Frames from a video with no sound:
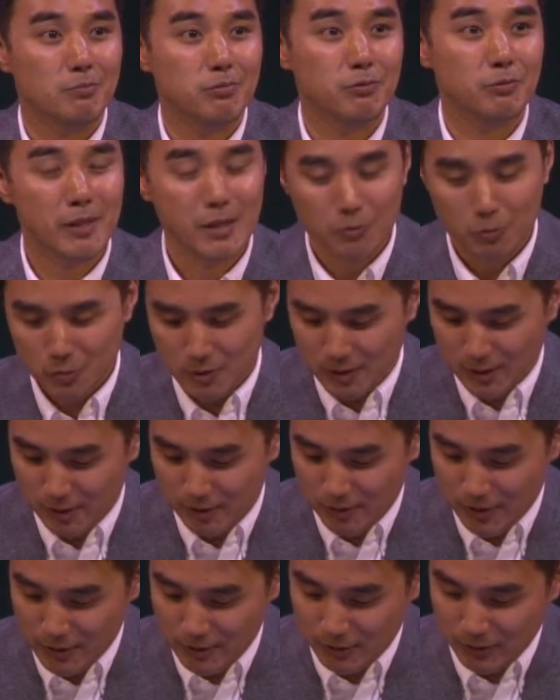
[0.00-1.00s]
부의 도시가
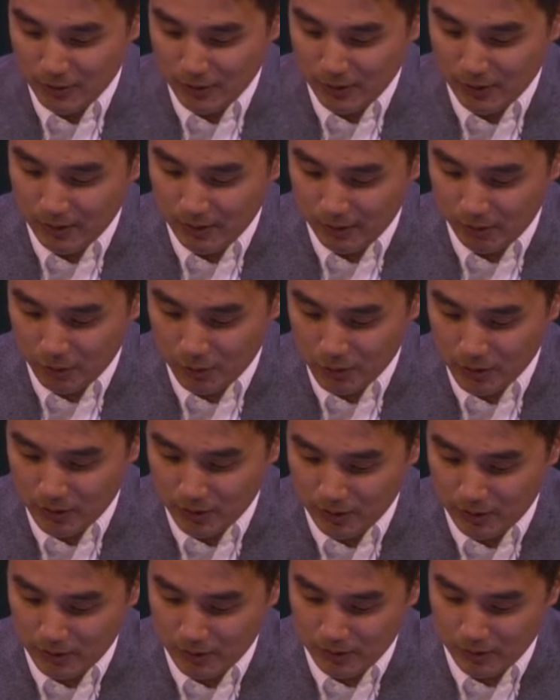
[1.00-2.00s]
될 수 있는
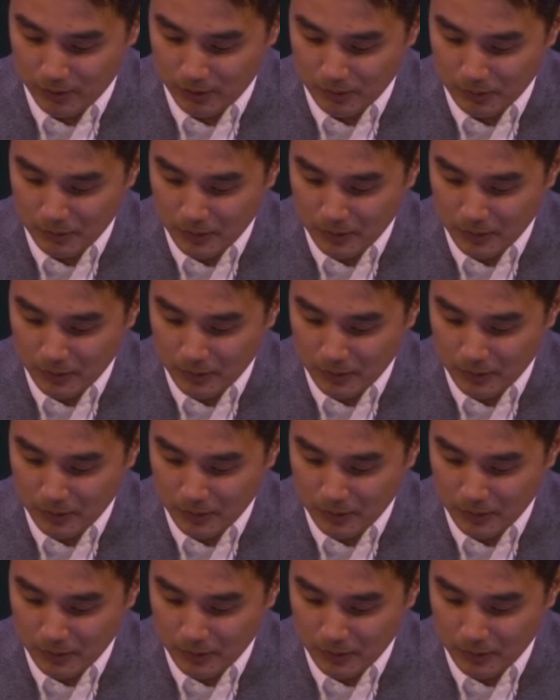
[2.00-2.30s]
곳이었죠.